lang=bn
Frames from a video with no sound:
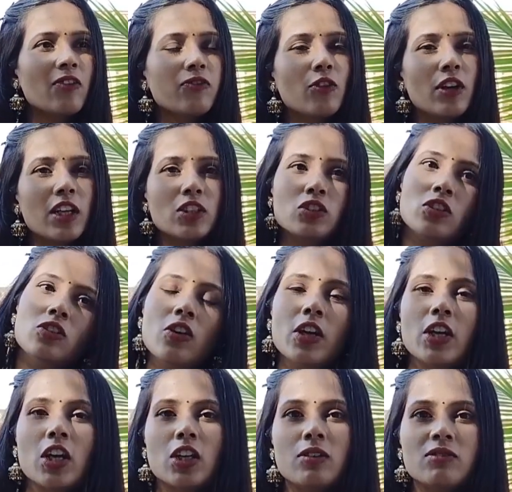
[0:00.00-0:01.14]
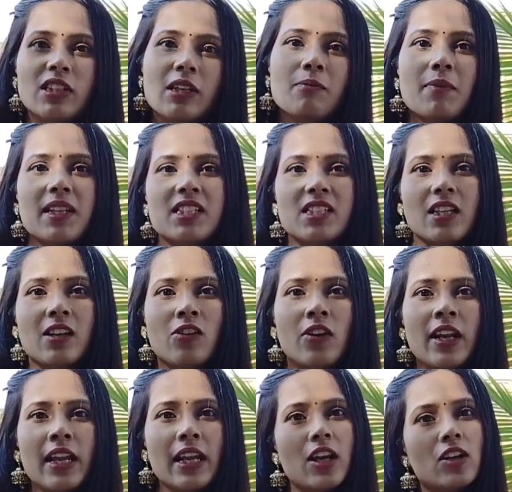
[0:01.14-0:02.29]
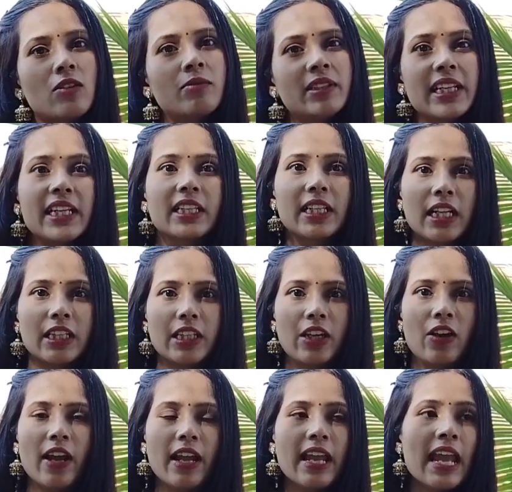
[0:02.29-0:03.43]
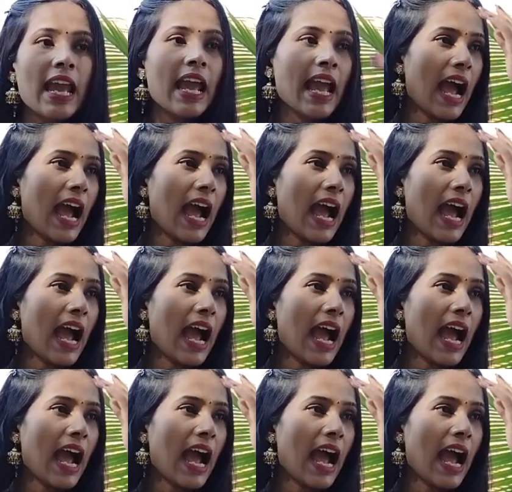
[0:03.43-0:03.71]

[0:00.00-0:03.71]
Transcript: আর ফোনের জন্য এরকম তিন পাঁচ টাকা করে এরকম টিকিট কাটতে হয়